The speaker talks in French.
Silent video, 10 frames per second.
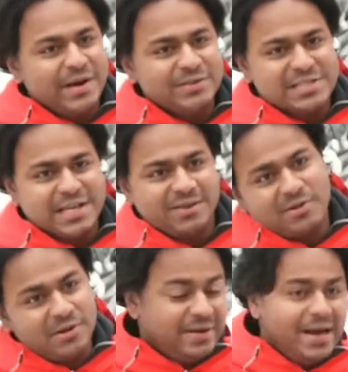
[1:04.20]
own channel
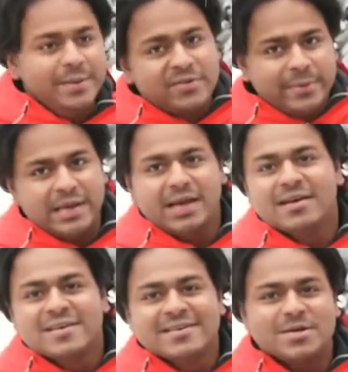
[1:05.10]
for ah, okay. I'm from
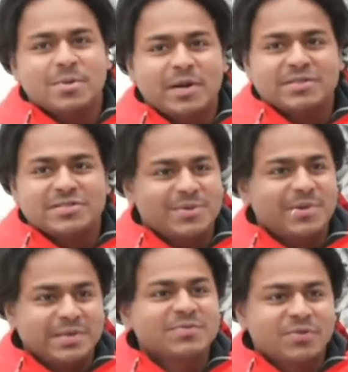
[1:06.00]
India. Okay. I'm trying to start
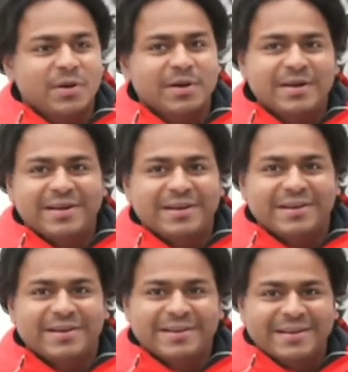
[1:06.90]
one for
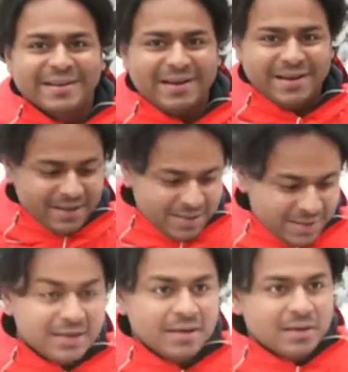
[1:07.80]
India. Okay. Yeah. If you can,
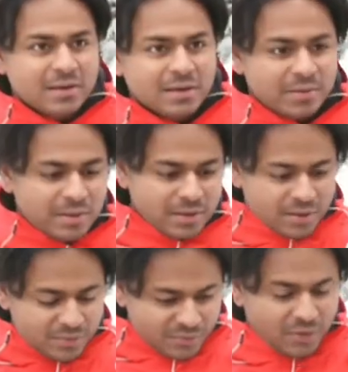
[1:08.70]
you can take my
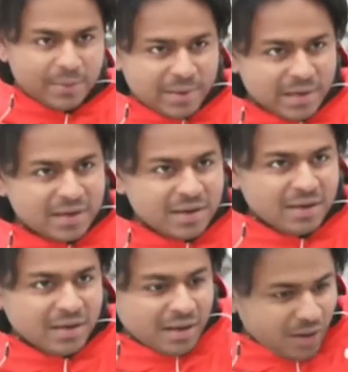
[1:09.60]
um, YouTube
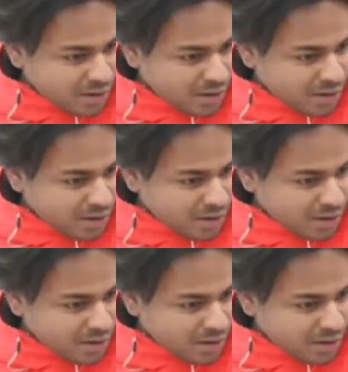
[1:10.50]
channel or phone